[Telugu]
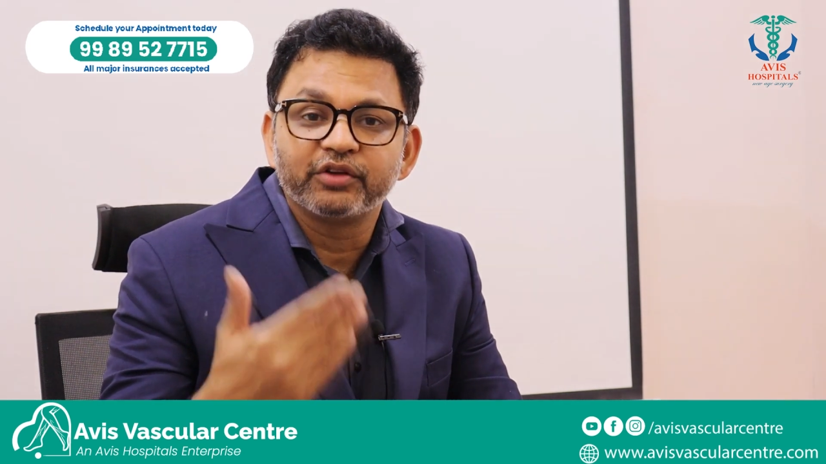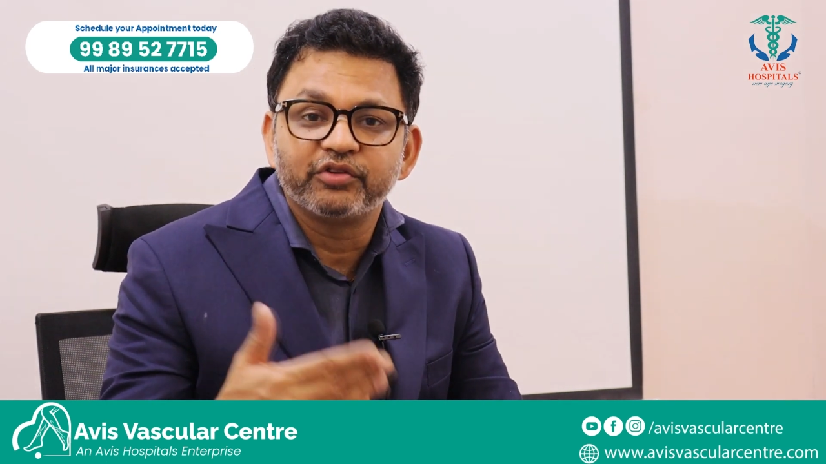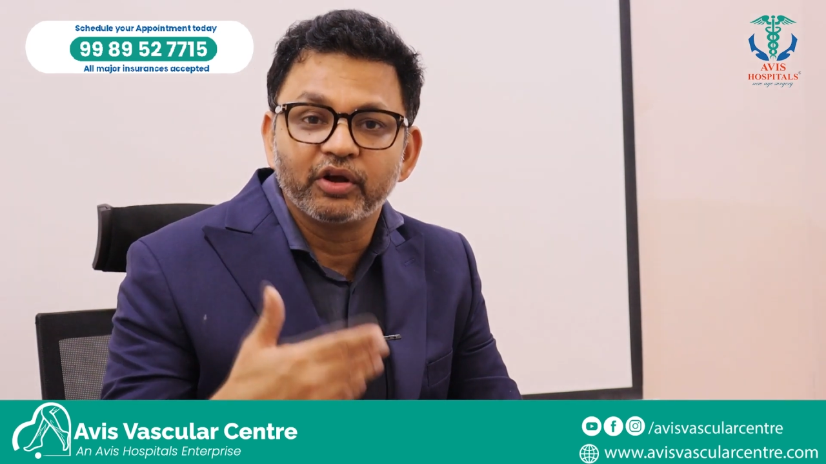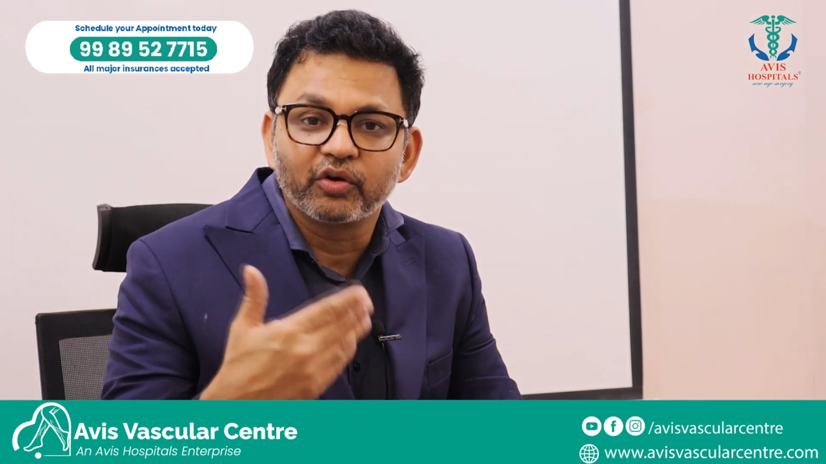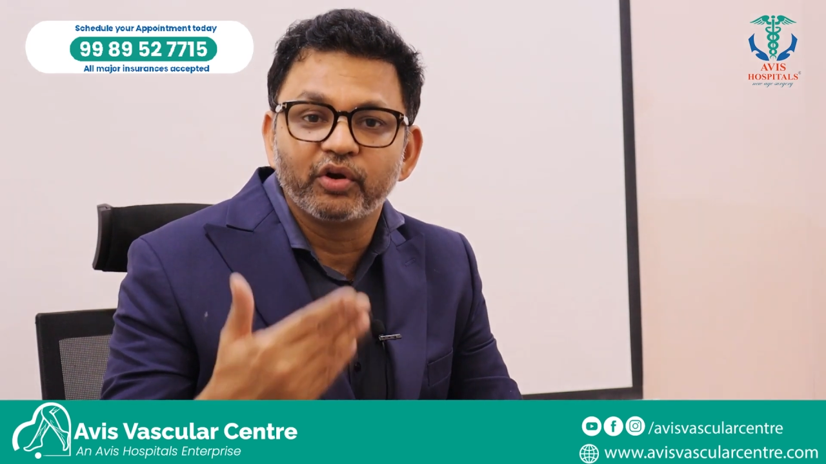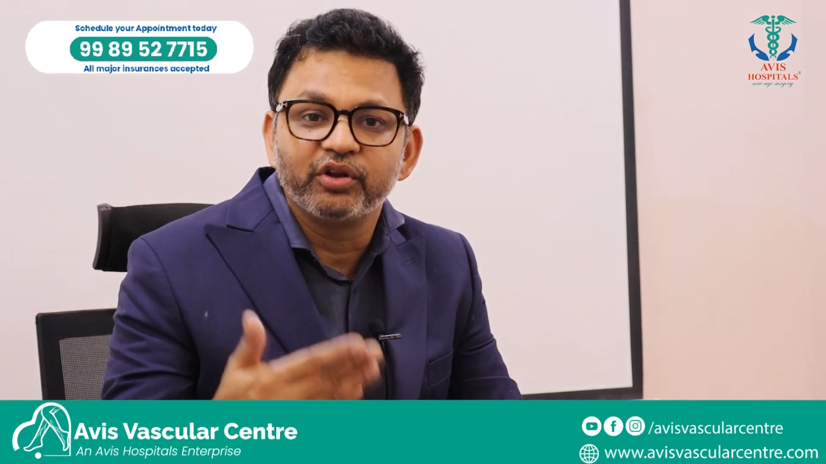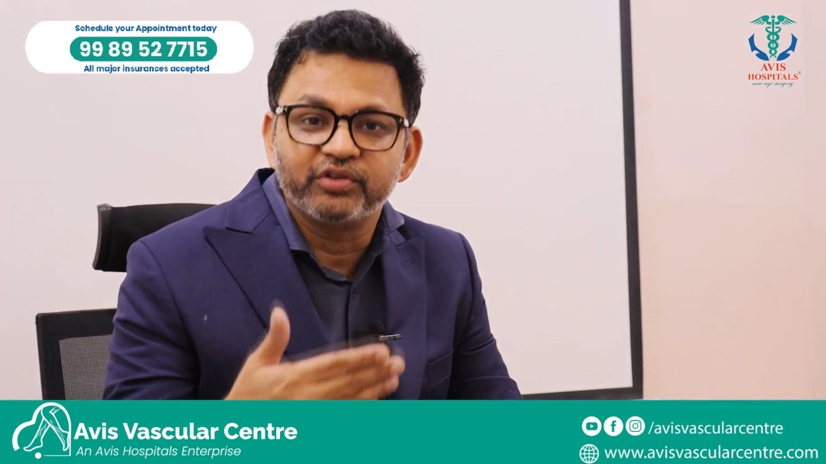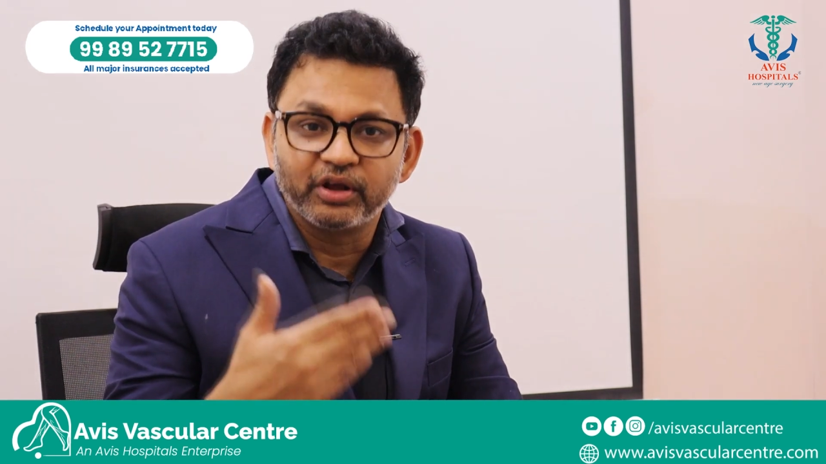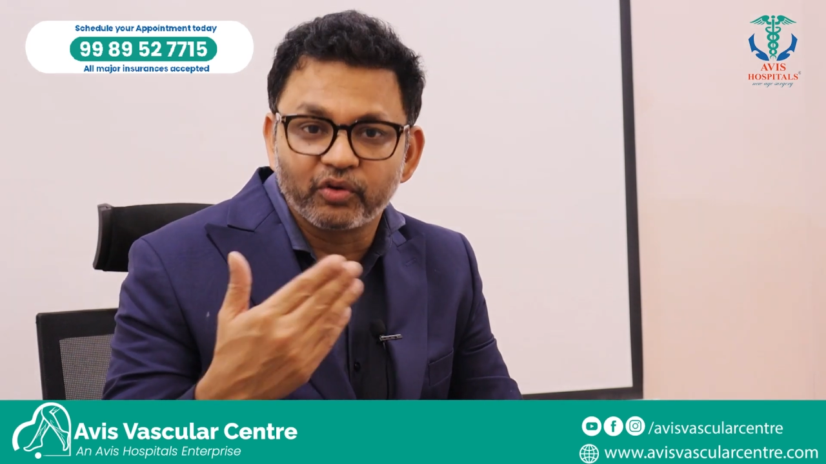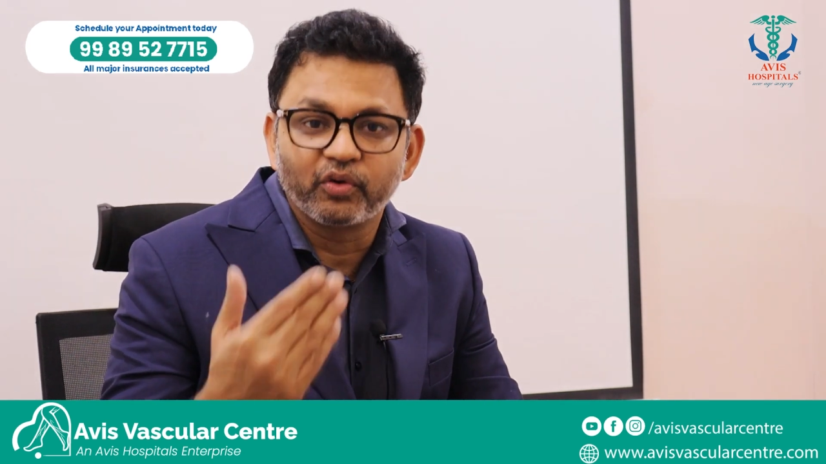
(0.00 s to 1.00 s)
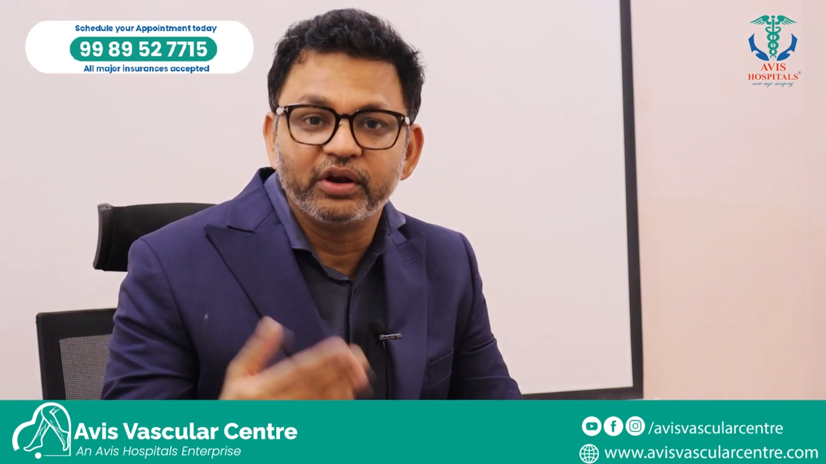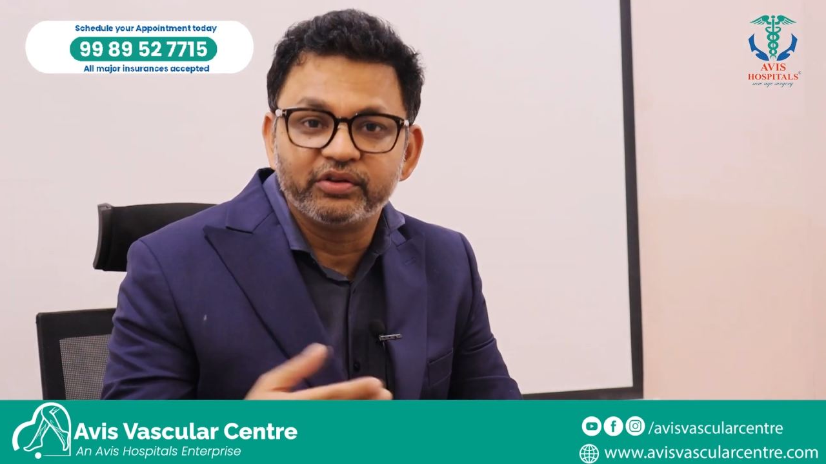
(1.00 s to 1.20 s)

చేరుకొని చేరుకొని